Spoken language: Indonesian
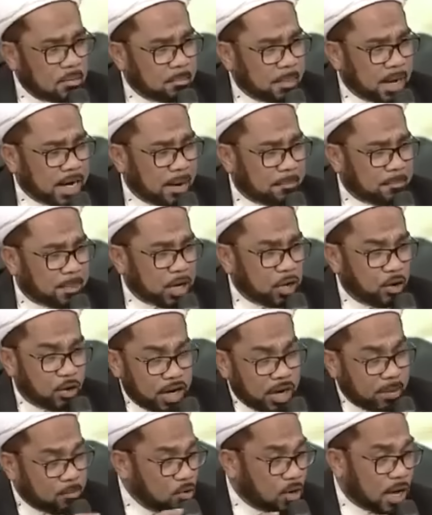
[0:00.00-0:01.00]
pada
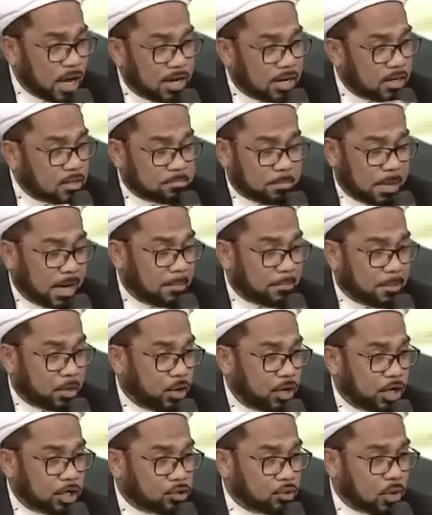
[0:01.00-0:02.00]
periode bukan pada
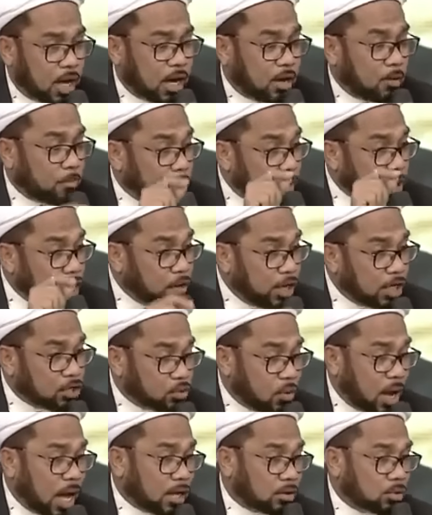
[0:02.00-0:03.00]
periode Soekarno, periode
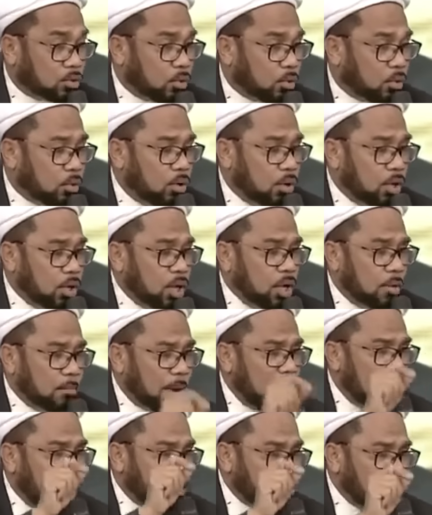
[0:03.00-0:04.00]
Soeharto,
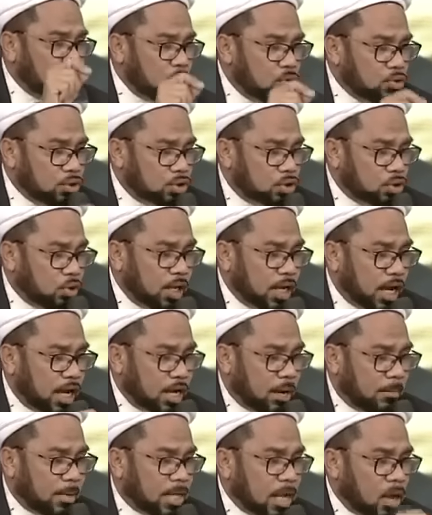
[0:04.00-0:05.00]
baru muncul yang
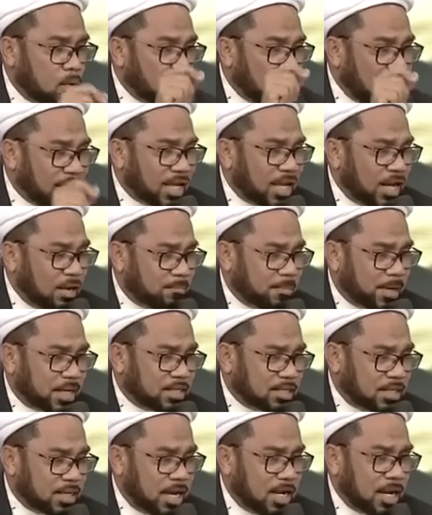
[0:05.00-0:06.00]
namanya wakil
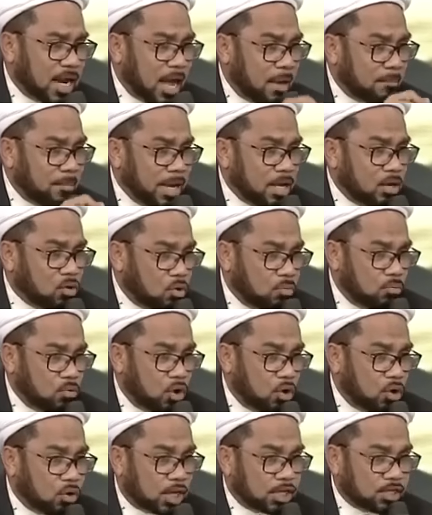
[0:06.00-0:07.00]
presiden
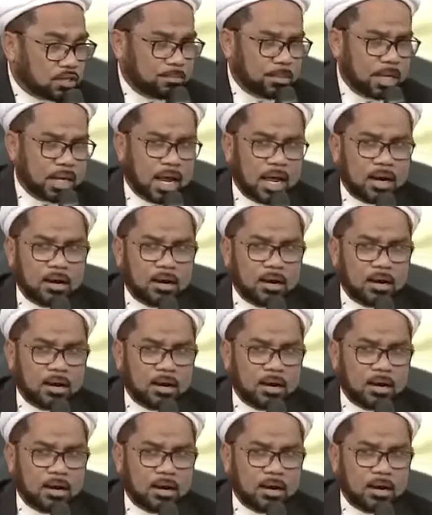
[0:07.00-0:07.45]
Hamengkubuwono ke-9.